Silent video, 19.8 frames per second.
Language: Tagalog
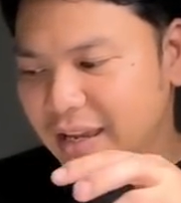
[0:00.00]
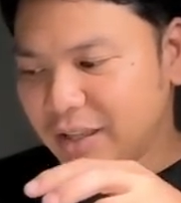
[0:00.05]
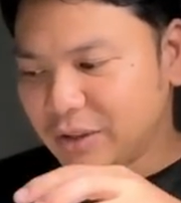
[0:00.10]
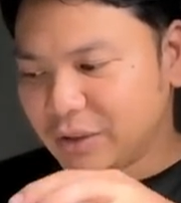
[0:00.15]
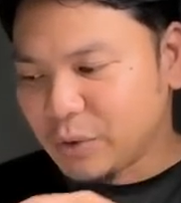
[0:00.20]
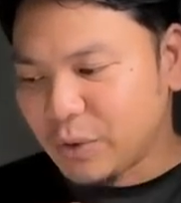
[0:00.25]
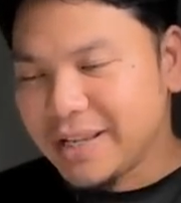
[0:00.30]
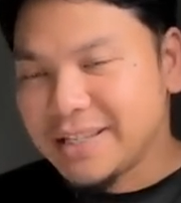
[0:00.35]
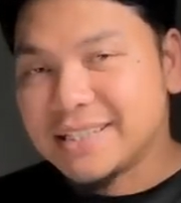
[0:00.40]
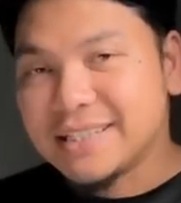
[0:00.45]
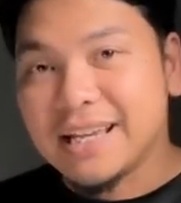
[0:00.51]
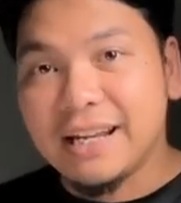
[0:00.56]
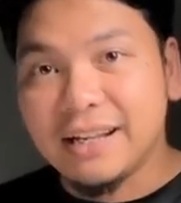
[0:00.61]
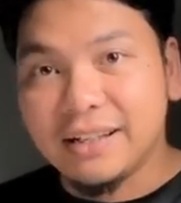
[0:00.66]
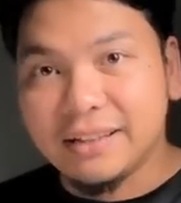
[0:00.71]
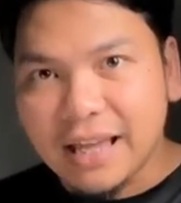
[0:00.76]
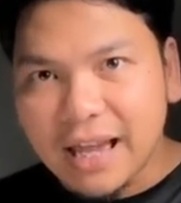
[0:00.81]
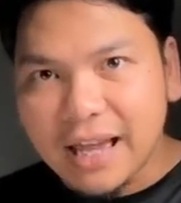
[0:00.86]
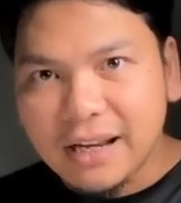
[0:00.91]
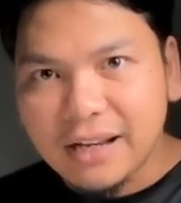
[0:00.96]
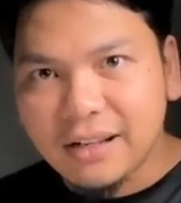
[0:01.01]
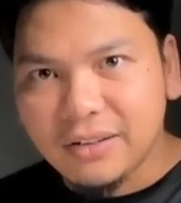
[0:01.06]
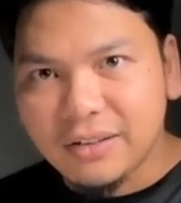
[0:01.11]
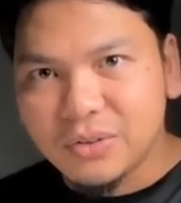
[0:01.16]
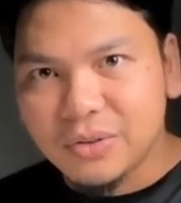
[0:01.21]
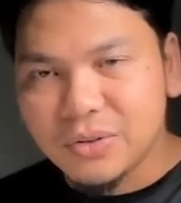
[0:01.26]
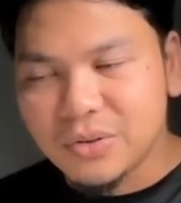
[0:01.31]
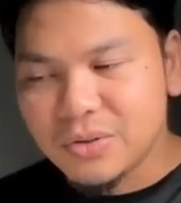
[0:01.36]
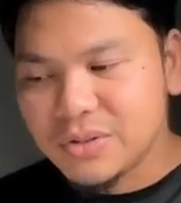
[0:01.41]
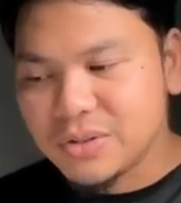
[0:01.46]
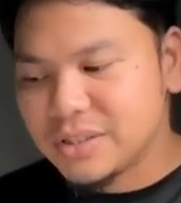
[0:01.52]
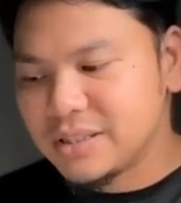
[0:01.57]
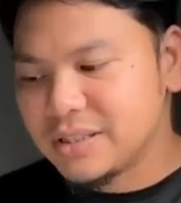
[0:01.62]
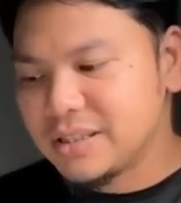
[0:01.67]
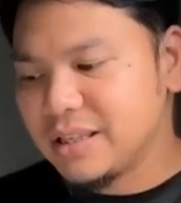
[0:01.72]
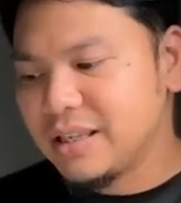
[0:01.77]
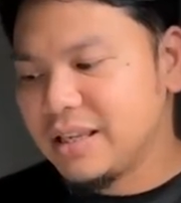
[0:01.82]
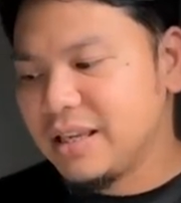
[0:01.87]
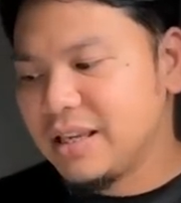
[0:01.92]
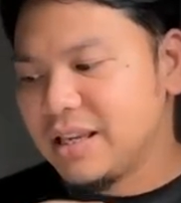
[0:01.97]
Ito ay salita ng
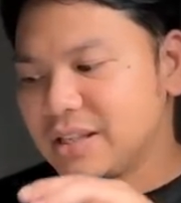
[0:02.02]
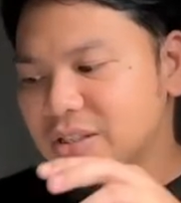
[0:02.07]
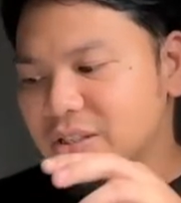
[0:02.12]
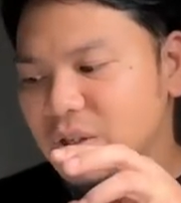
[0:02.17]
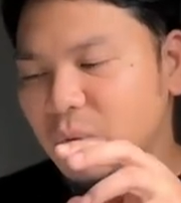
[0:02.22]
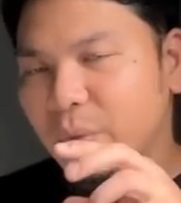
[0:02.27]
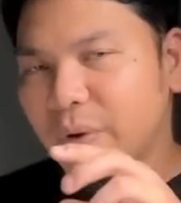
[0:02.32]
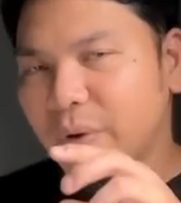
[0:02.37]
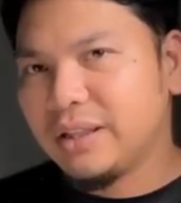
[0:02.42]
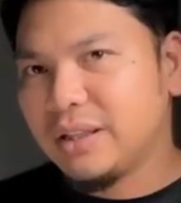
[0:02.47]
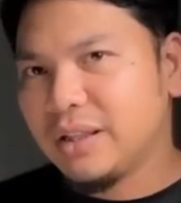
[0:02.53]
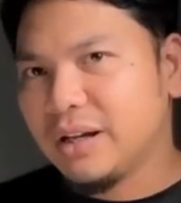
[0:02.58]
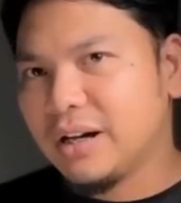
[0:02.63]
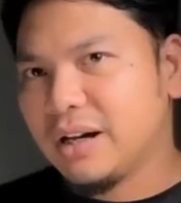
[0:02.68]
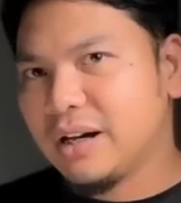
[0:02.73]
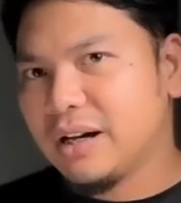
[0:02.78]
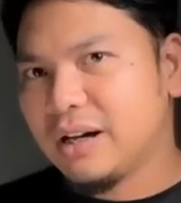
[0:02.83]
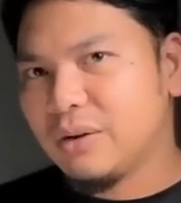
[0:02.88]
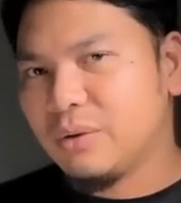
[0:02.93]
Diyos. So when the